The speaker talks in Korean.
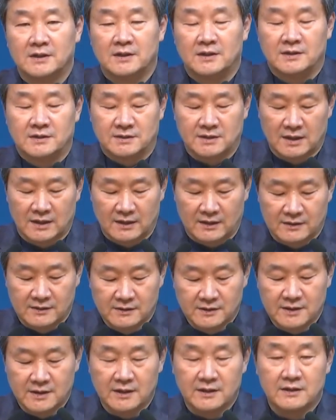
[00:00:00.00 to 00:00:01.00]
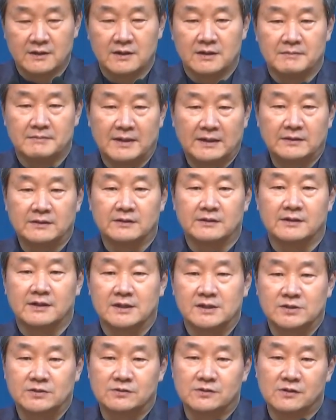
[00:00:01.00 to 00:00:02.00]
자, 그렇게 만들어
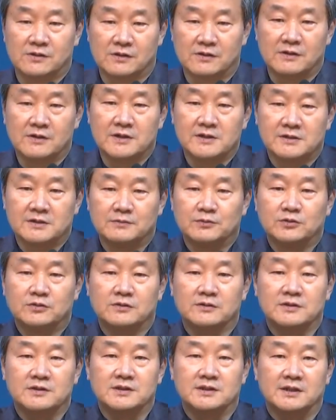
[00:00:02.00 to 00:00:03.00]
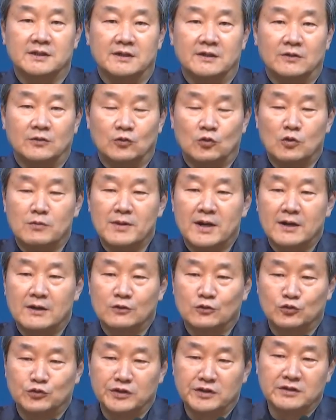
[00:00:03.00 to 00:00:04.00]
가지고 거기서부터 이제 로마
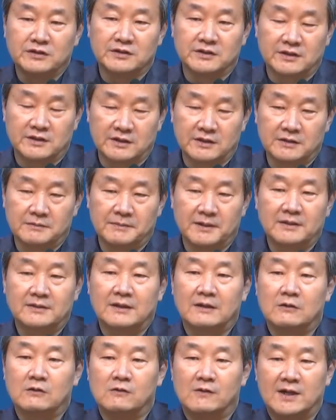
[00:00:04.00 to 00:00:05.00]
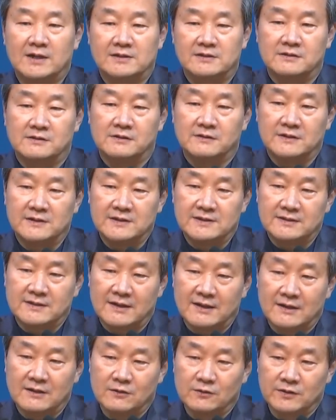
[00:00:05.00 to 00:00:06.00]
군인들이 배 타고 와서
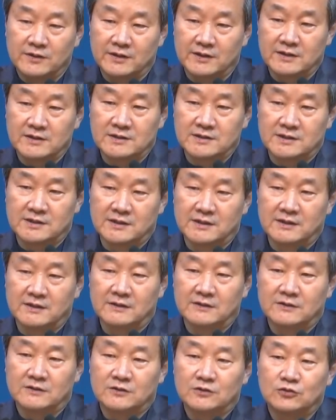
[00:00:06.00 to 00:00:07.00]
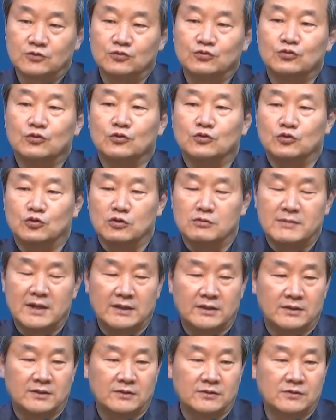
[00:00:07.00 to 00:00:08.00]
이스라엘로 이렇게 이제 들어오도록
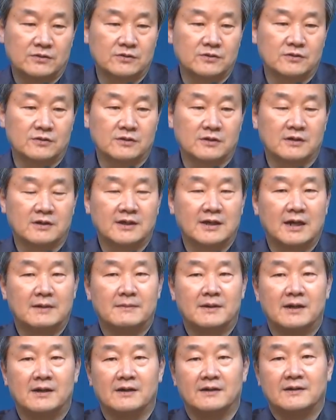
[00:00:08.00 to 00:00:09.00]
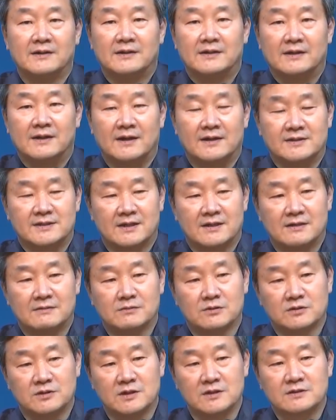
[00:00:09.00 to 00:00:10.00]
만들고 거기 아마 가장
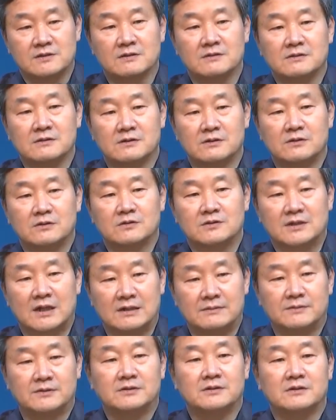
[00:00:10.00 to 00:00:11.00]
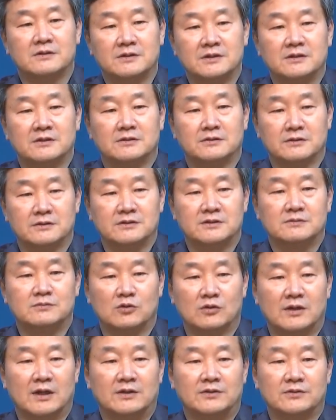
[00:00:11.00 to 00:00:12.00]
뭐 직선 거리로 짧은 거리였는지
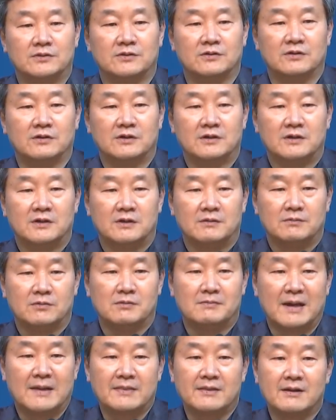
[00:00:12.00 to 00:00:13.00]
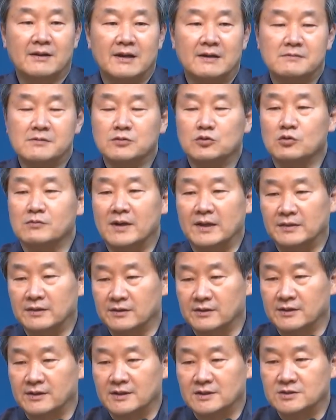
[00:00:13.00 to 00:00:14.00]
몰라도 뭐만들라면또
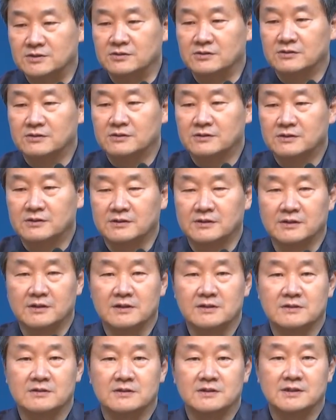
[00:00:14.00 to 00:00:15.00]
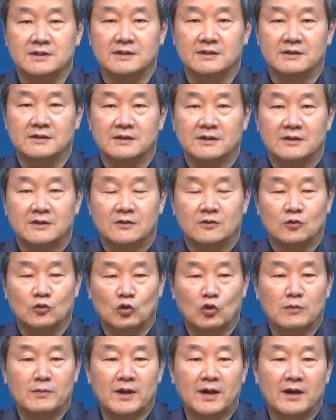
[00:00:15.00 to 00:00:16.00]
만들어야죠. 그렇게 해서 이제
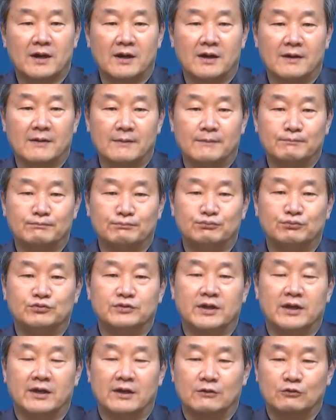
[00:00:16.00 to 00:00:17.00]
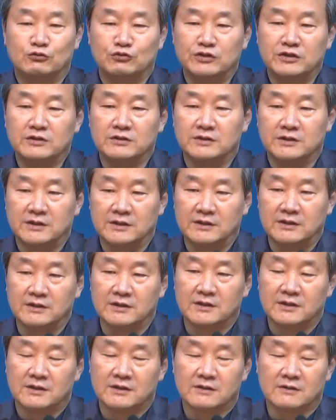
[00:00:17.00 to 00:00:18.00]
로마 부대 군인들이
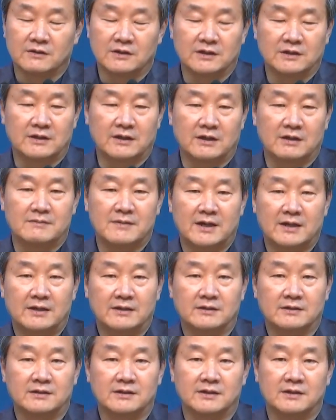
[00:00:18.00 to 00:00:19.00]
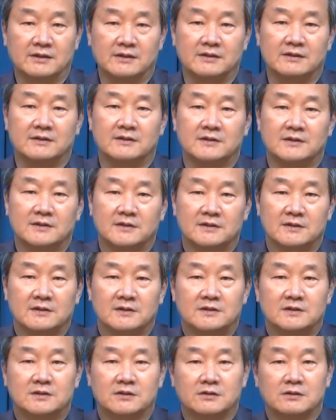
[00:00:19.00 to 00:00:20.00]
거기 되게 많았는데
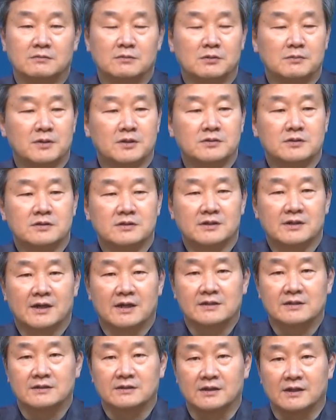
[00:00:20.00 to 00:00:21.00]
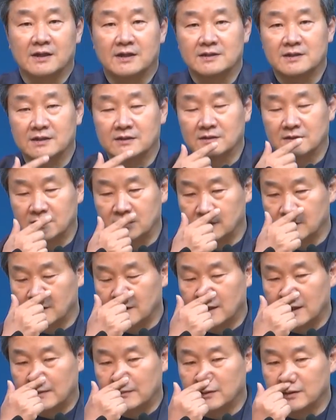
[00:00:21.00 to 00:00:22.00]
저는 뭐 몇 년 전에 갔을 때 가장 기억에
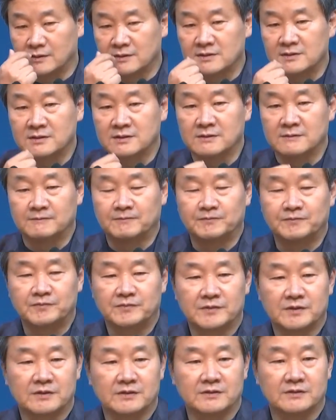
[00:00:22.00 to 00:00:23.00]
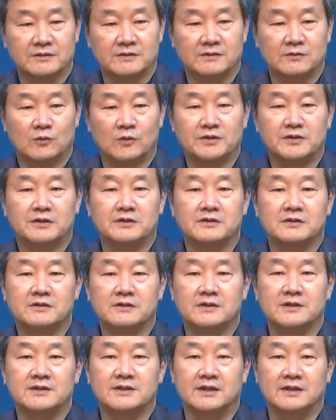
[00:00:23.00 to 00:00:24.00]
남는 것은 그 원형
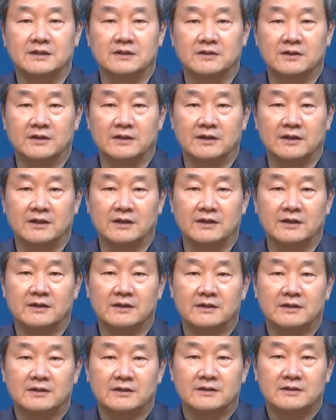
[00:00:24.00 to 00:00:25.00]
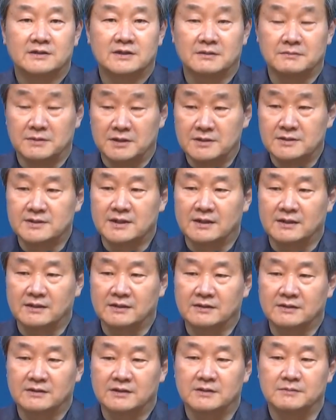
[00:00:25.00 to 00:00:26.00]
경기장이 되게 참 인상
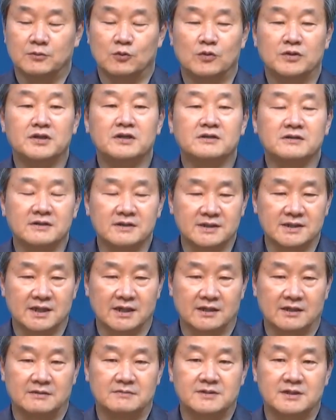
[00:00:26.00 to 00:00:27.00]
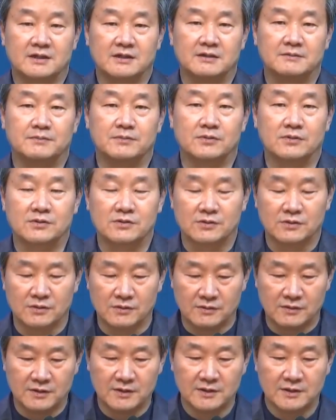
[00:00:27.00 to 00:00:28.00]
깊 원형 극장이 인상
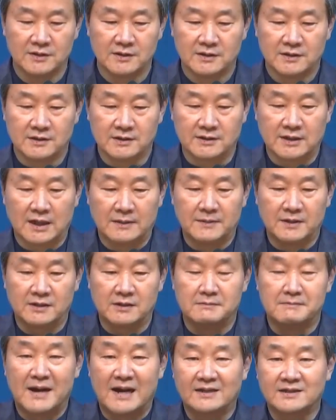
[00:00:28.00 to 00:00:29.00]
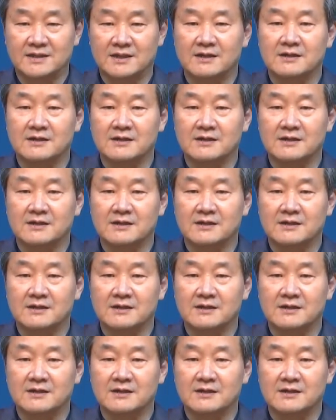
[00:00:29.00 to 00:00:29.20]
깊었고 그다음에 그 마차